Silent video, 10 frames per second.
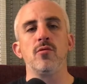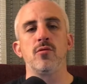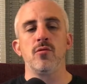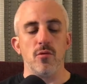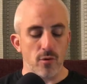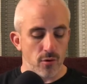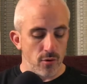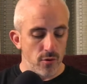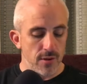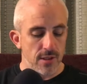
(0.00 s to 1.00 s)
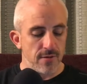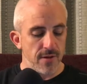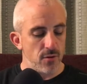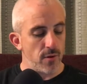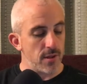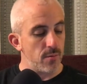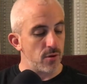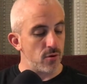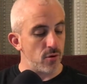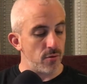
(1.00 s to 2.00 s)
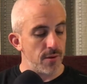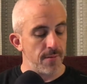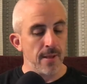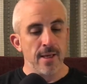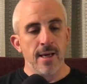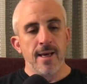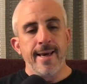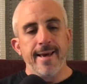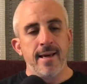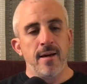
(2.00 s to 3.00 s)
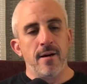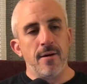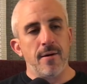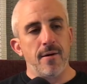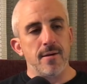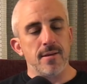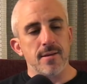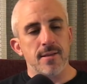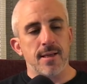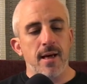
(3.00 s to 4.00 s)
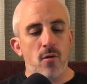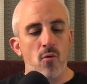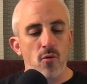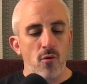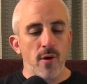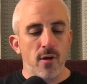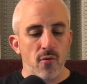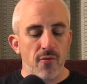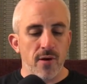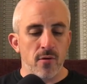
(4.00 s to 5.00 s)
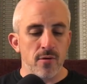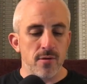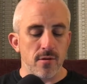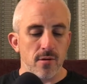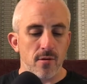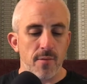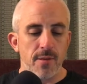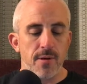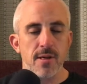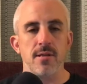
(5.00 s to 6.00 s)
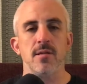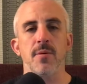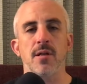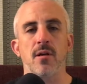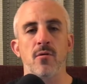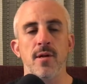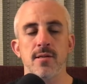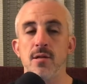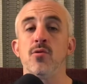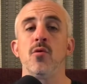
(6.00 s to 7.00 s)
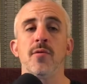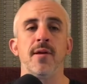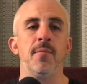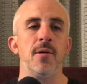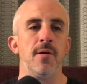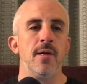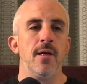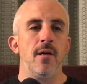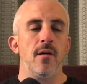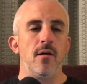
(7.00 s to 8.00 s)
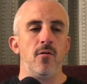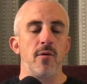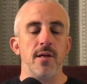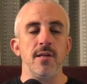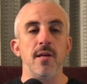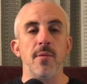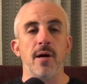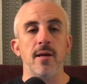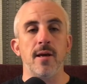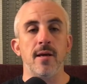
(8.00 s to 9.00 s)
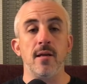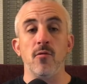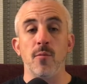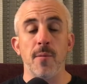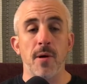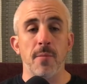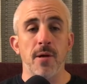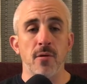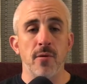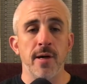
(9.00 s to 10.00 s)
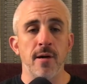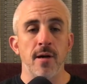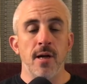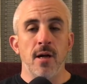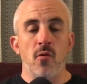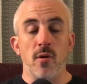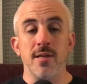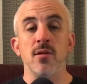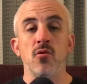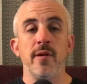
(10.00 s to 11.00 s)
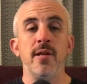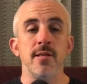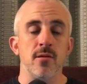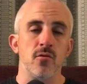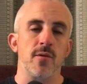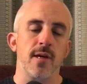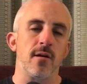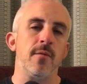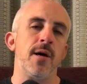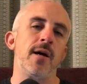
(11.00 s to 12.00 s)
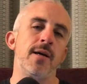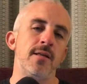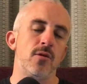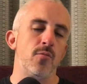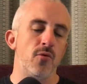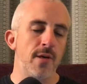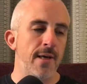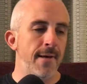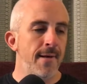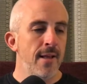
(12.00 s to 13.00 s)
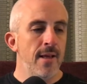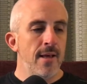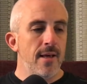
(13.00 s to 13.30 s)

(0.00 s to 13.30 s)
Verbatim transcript: bien au-dessus de, ce qui se fait sur Xbox aujourd'hui. Et euh, ce qui a conclu la conférence euh, bah, de manière assez spectaculaire, c'est le jeu en thème. Euh, donc édité par EA et développé par BioWare. Donc là, c'est une nouvelle licence, donc il y a quand même un risque pour EA.